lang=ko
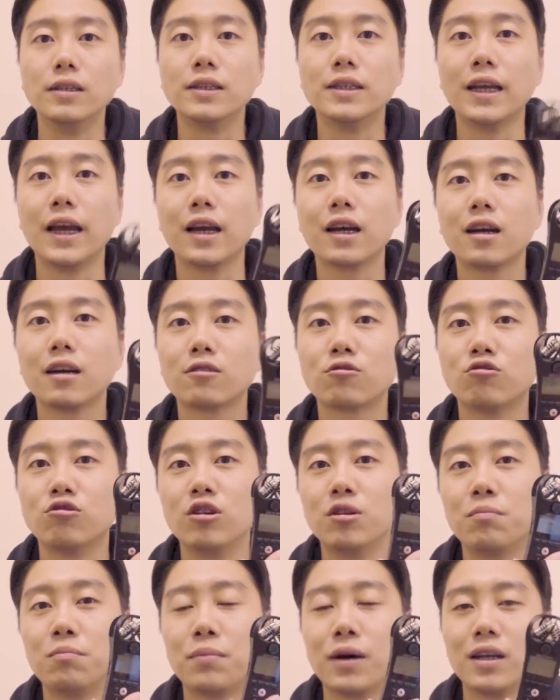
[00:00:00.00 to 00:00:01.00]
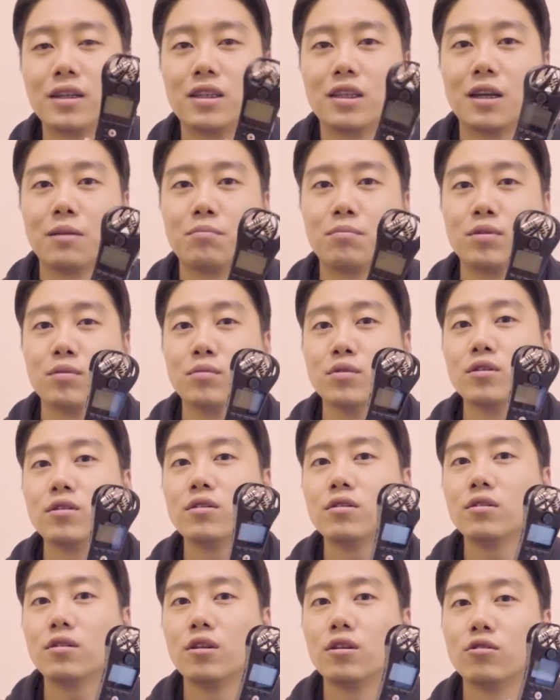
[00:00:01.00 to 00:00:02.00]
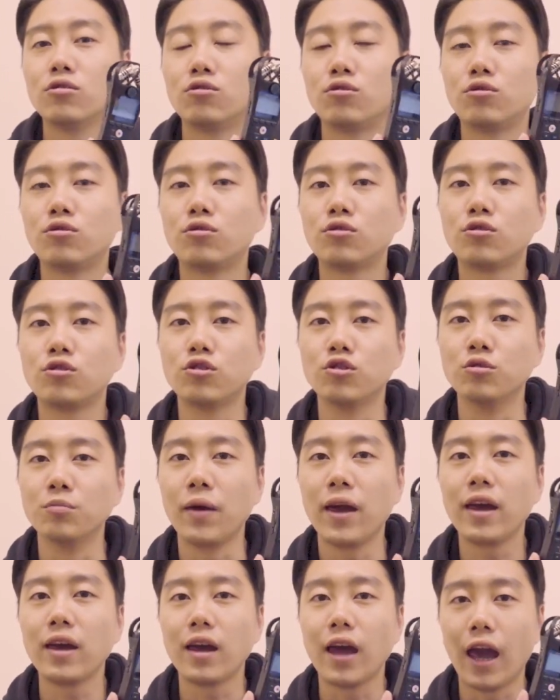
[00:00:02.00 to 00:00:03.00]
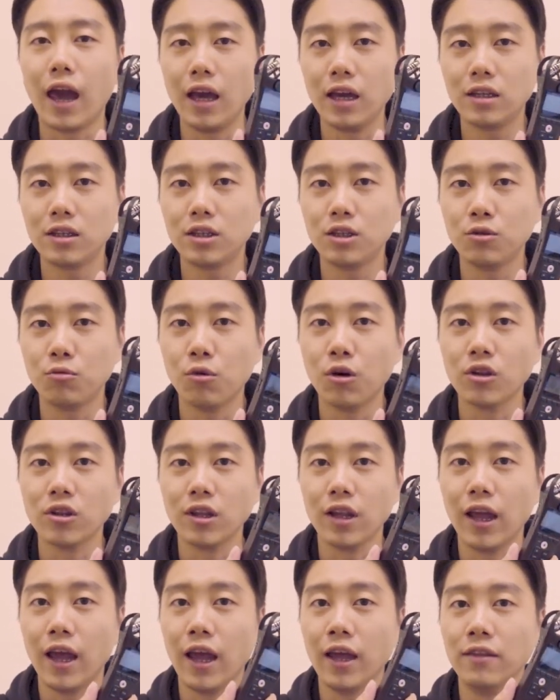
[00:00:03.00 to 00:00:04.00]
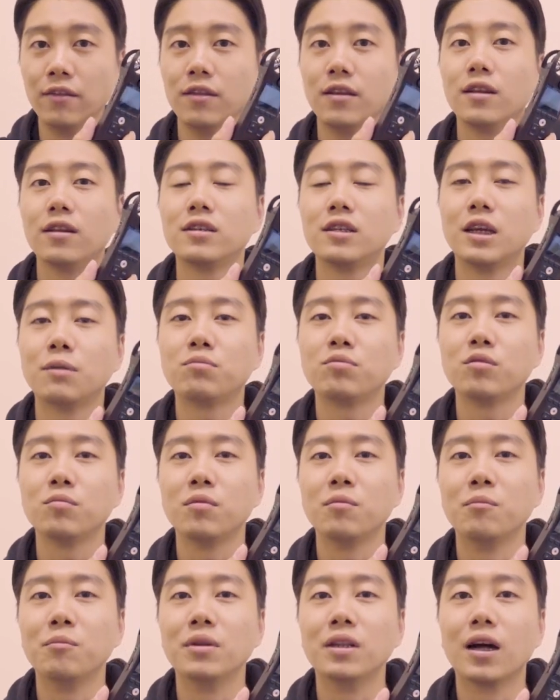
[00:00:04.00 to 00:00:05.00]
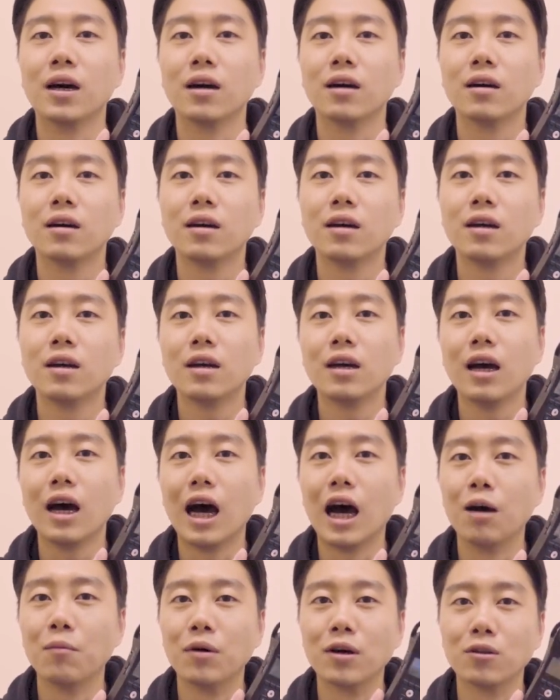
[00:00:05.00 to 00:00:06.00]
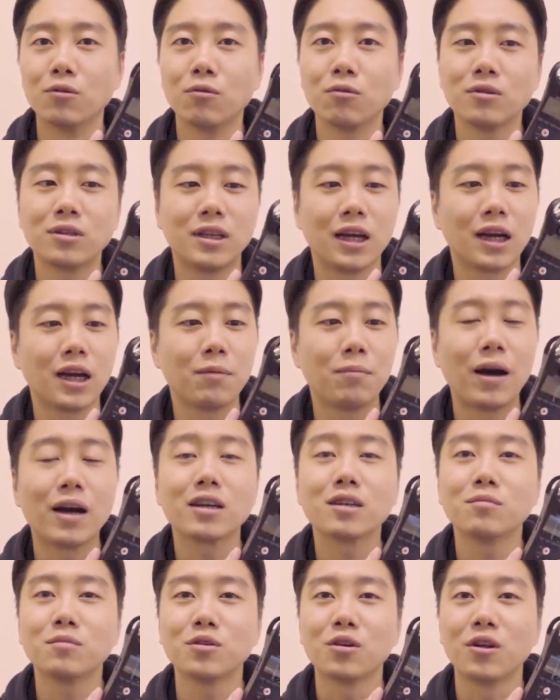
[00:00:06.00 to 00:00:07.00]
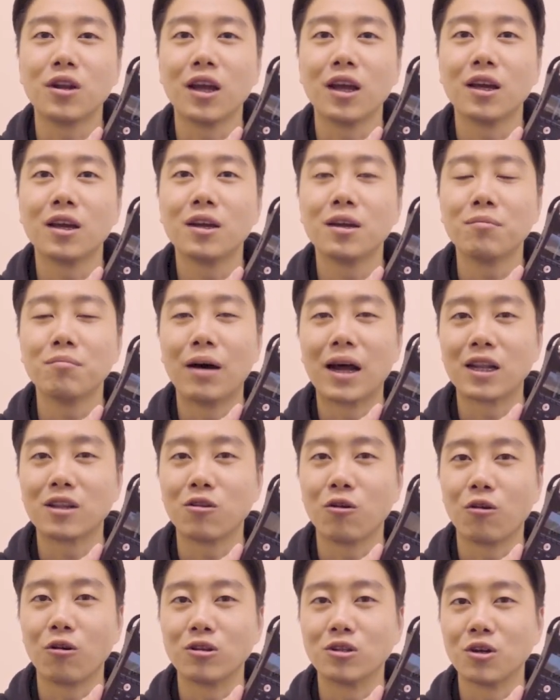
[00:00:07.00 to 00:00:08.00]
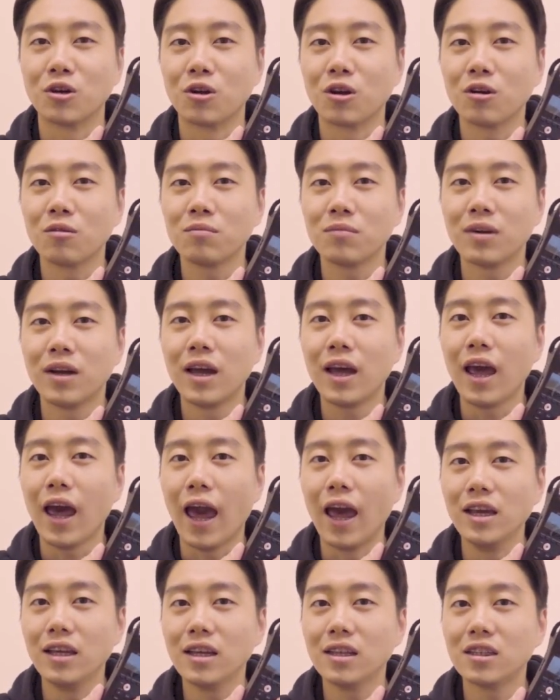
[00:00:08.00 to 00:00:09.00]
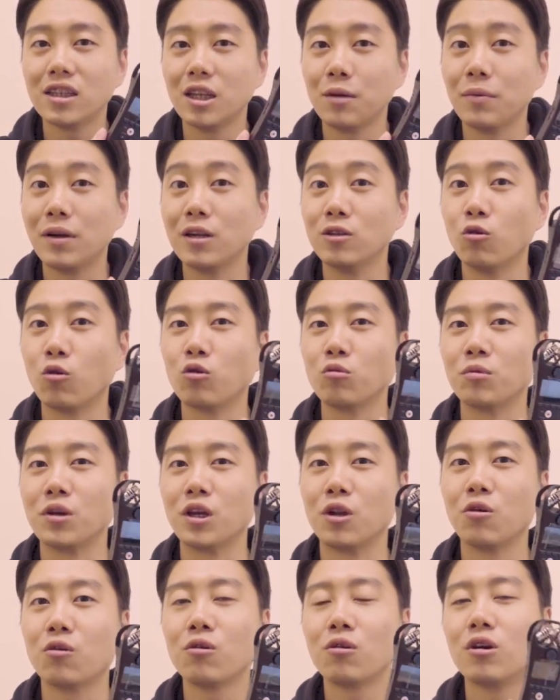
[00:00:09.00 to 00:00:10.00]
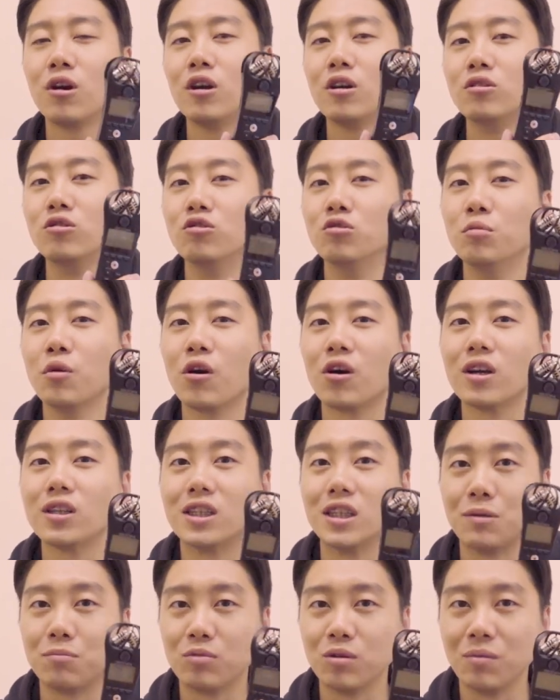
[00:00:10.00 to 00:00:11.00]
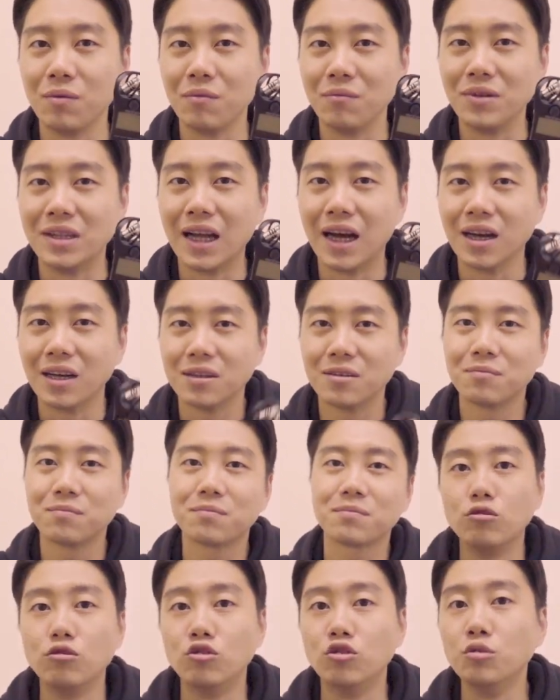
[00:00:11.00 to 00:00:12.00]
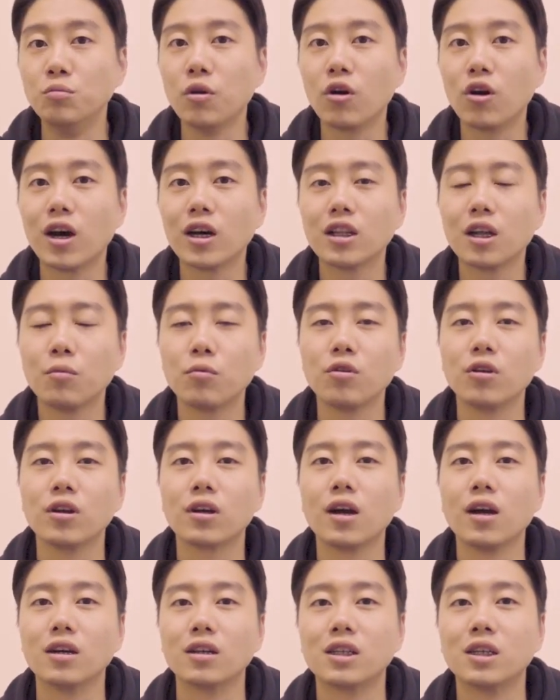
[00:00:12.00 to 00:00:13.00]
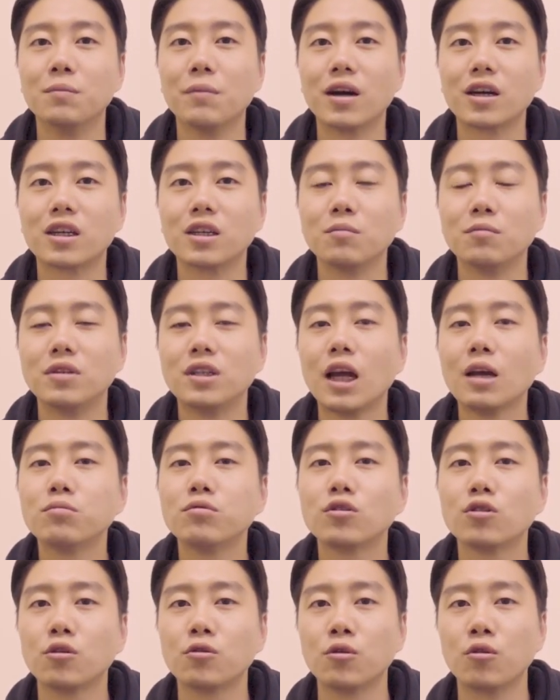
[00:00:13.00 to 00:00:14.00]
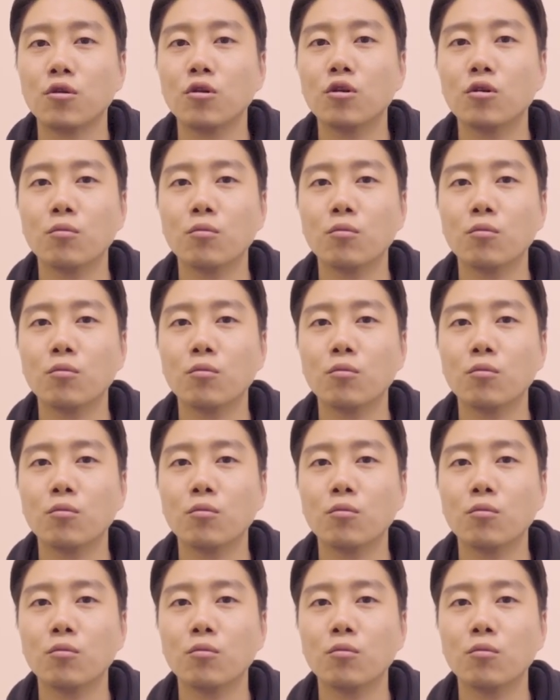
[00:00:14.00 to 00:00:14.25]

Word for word: 제가 구입한 제품은 줌의 H1N 제품입니다 아마도 제가 방금 전에 말했던 것처럼 ASMR 녹음기로 유명한 제품입니다. 유명하다 보니까 그만큼 세부적으로